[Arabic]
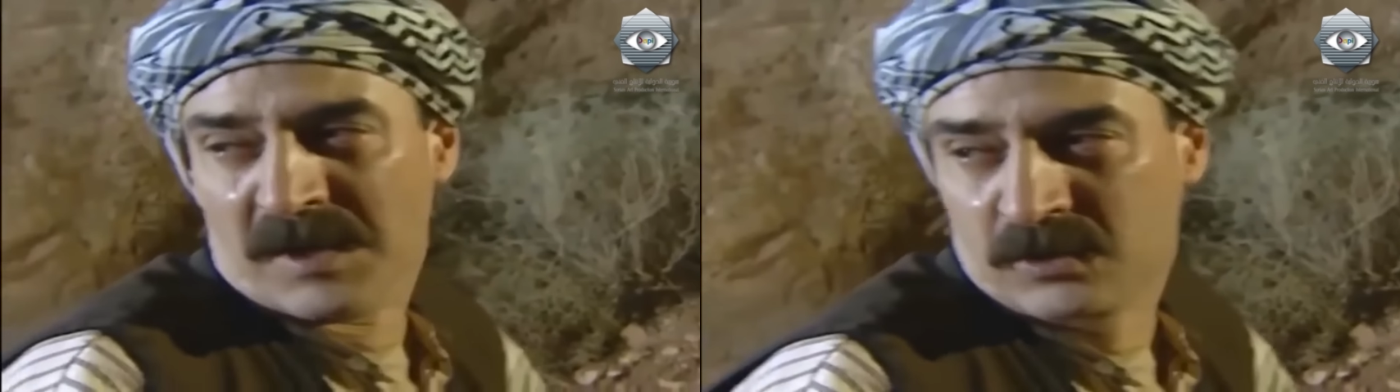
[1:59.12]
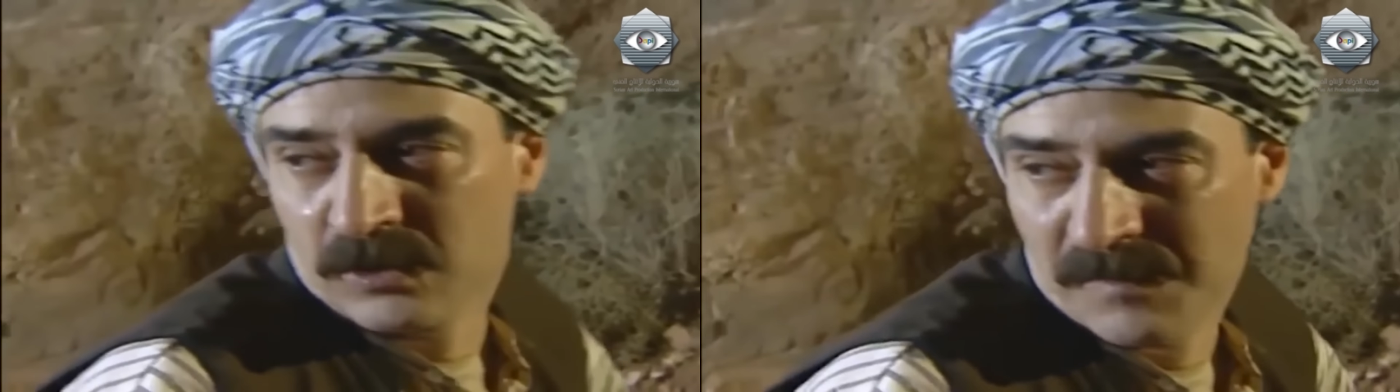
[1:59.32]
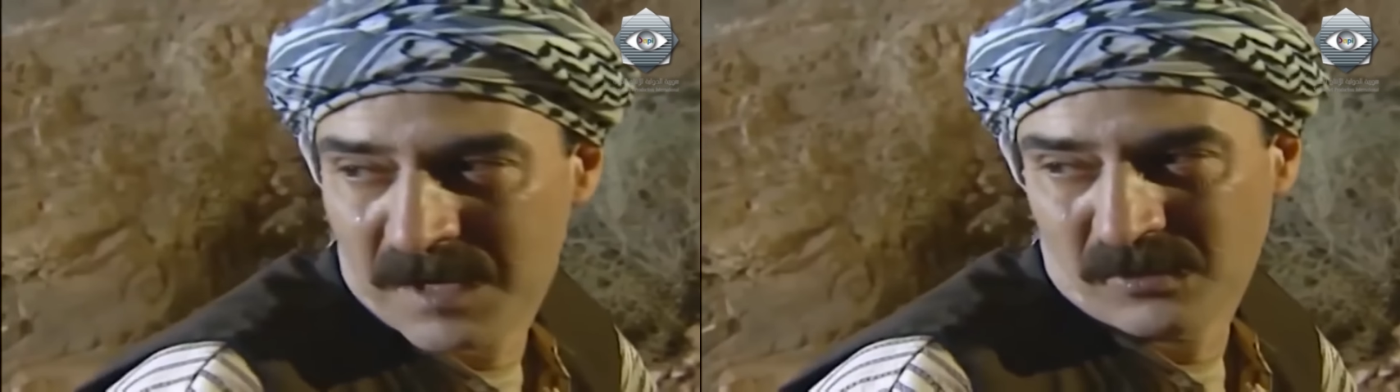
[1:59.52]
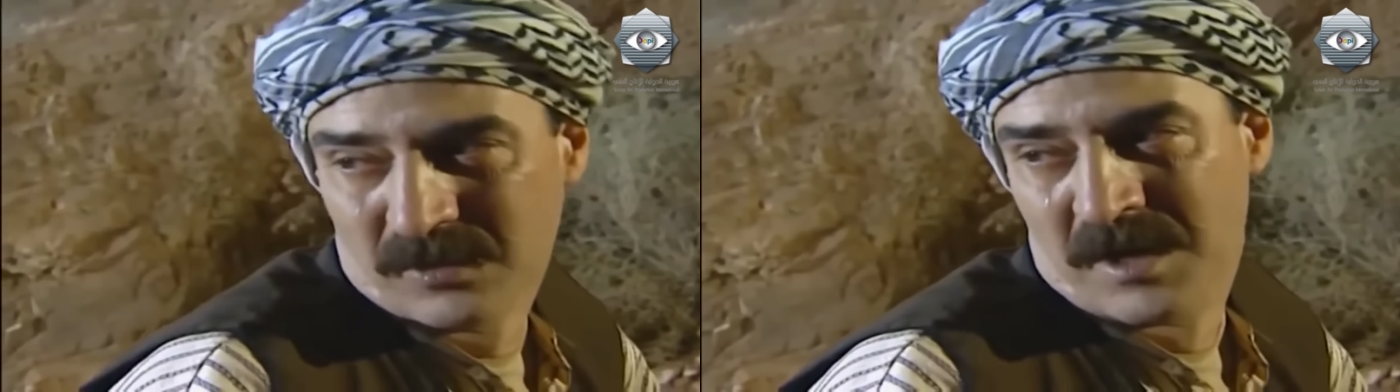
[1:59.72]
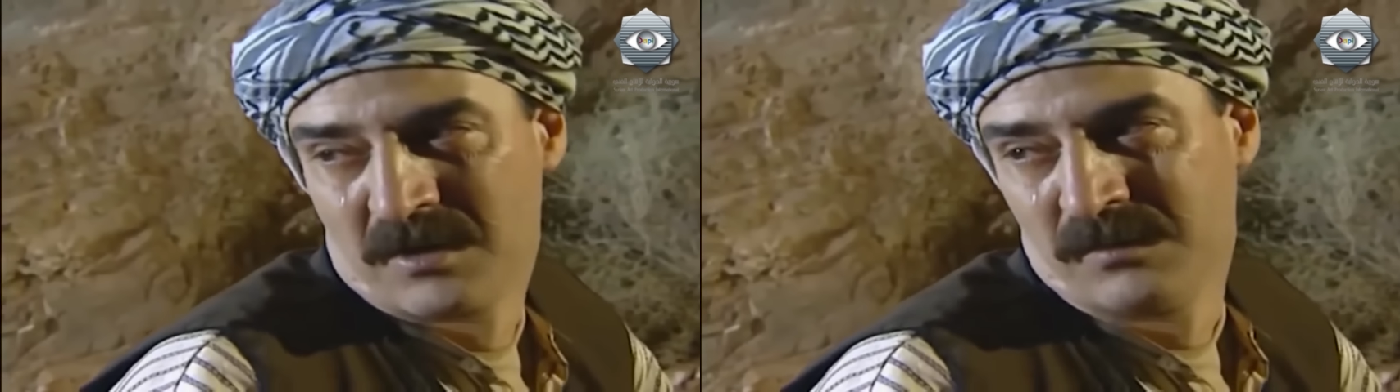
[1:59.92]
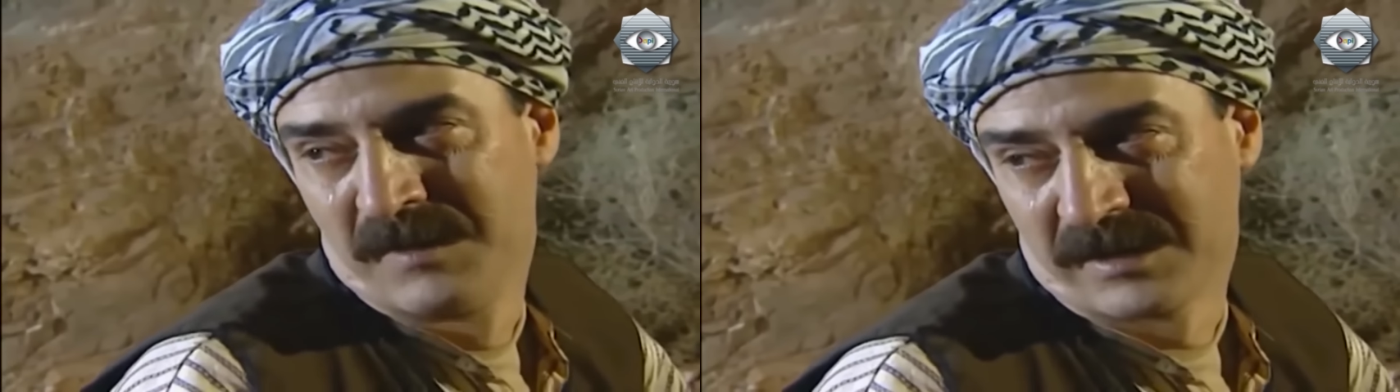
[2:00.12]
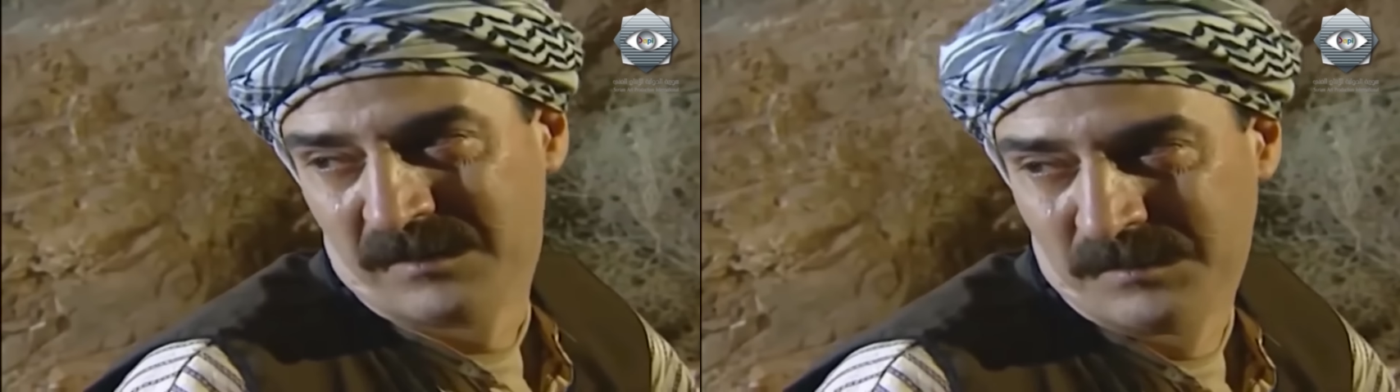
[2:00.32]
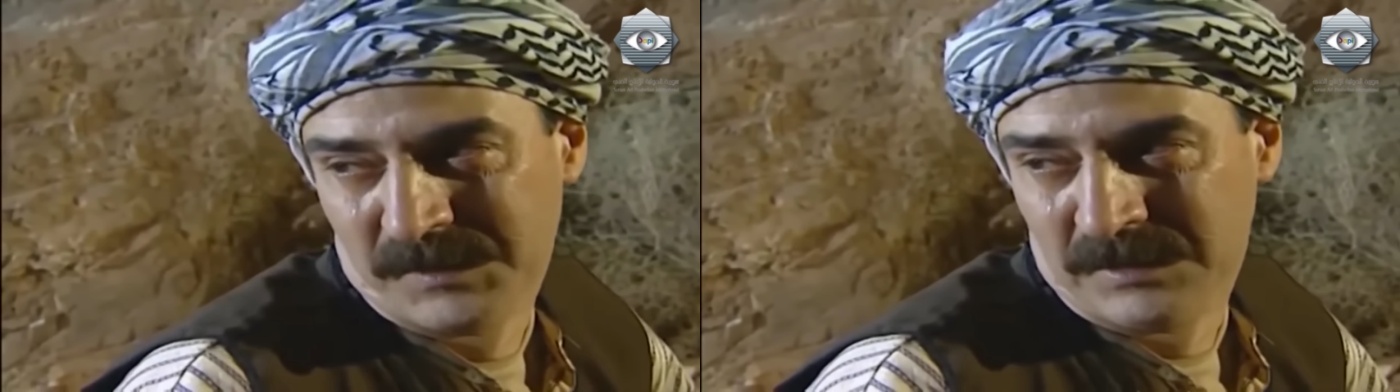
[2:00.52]
المكتوب ما منه مهروب
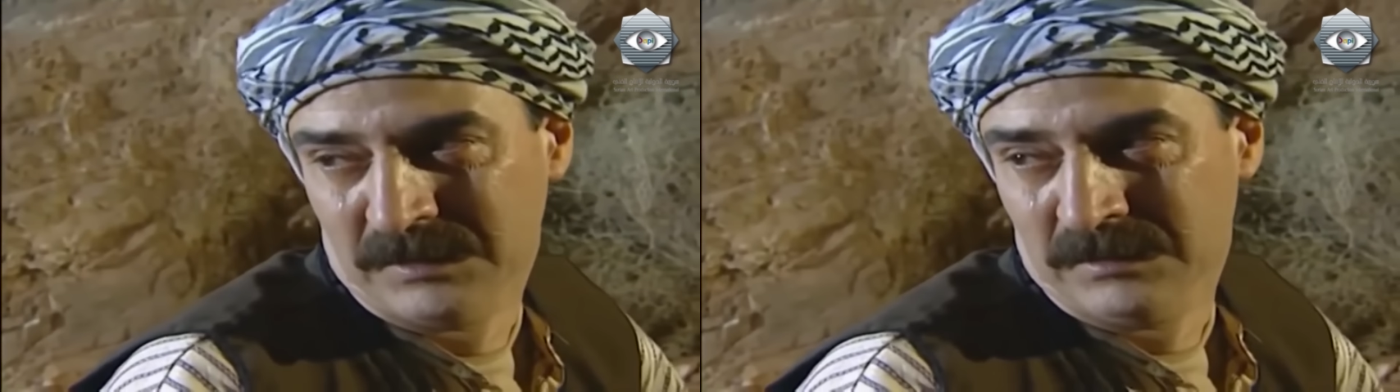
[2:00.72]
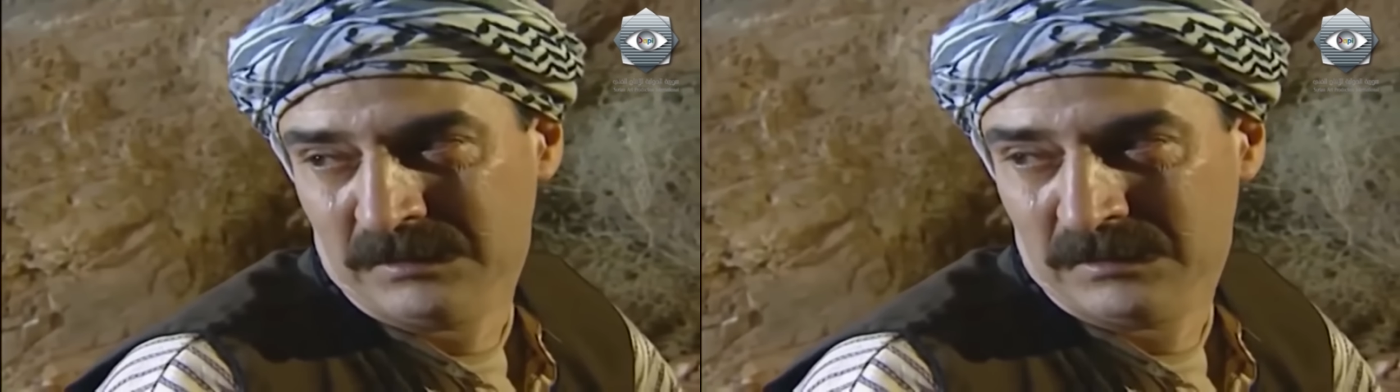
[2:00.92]
لك امي